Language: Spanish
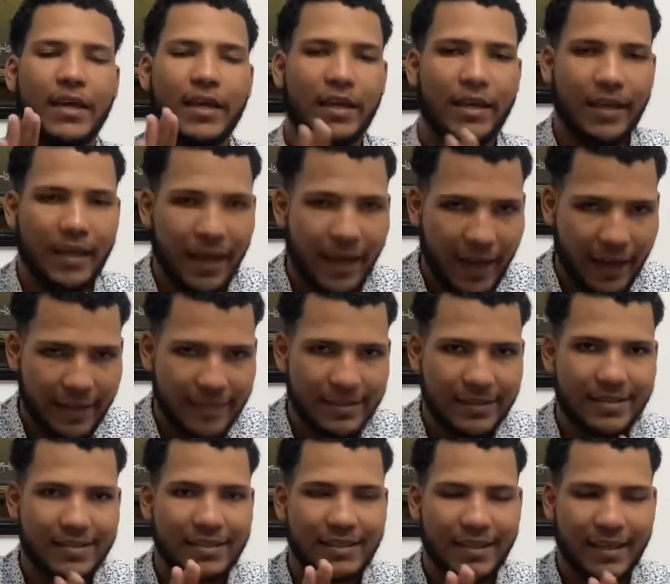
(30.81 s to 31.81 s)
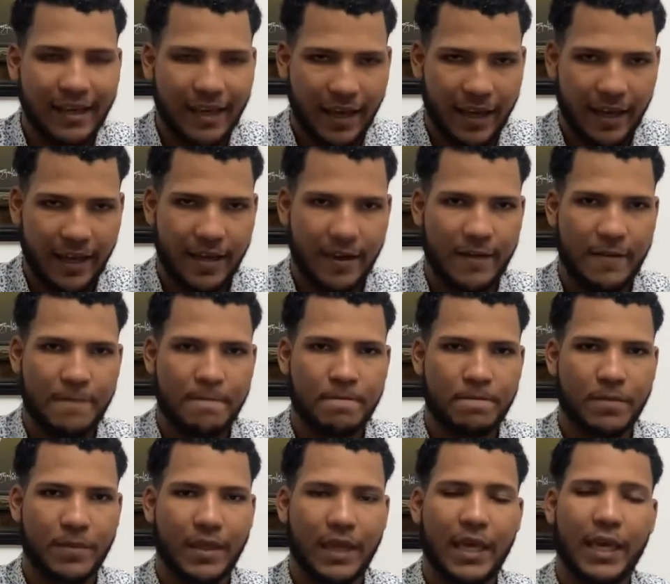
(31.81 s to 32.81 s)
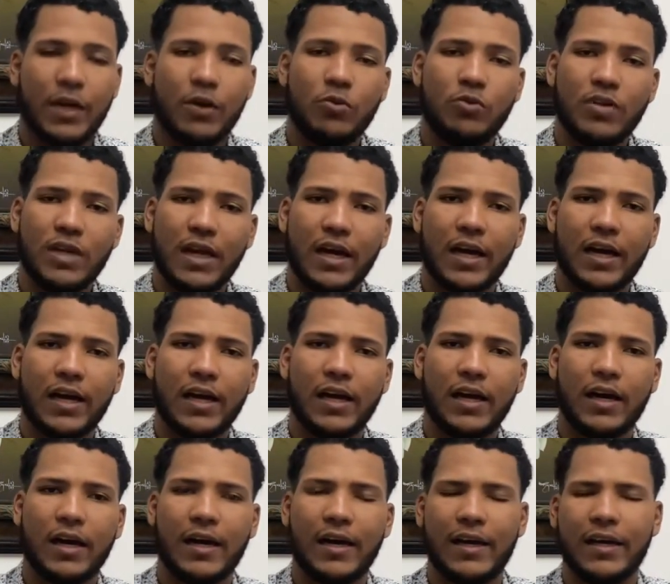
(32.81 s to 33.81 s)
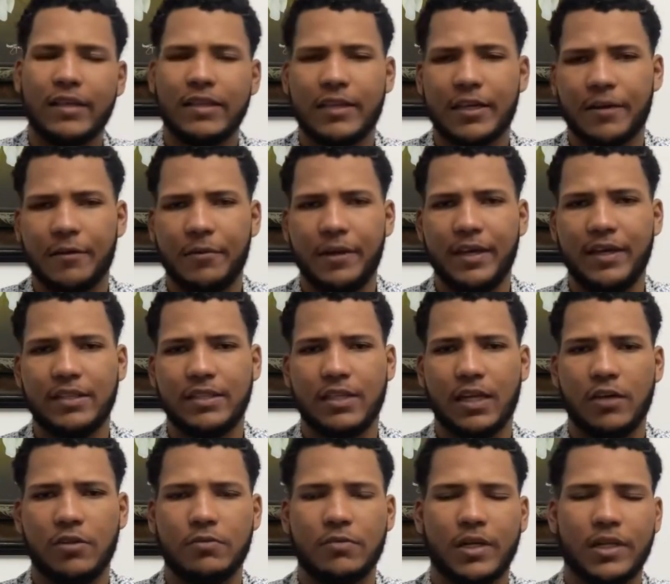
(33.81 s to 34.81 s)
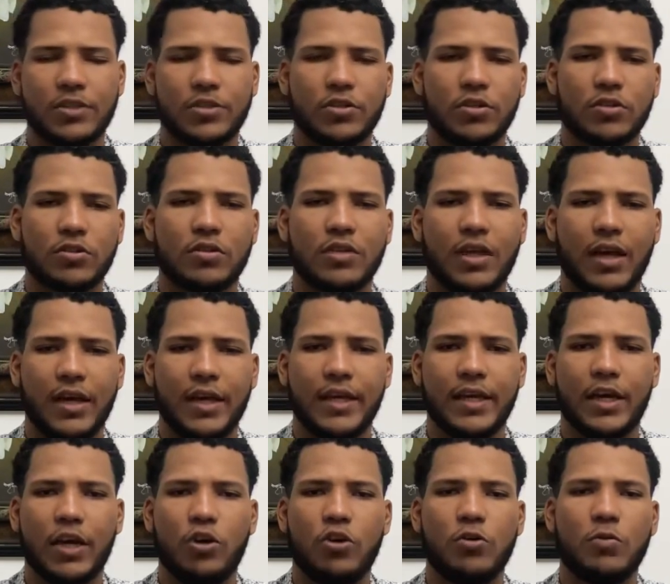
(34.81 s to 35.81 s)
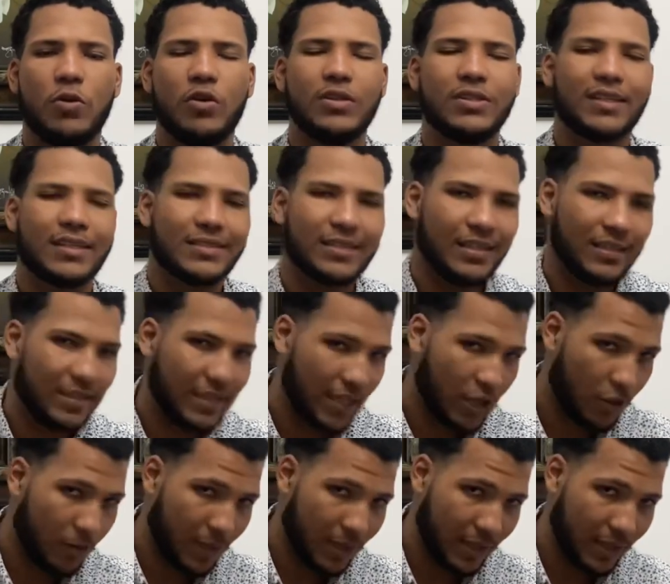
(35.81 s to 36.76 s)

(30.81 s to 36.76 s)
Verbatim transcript: Y es que en una entrevista, un match shot ahí que hubo entre Santiago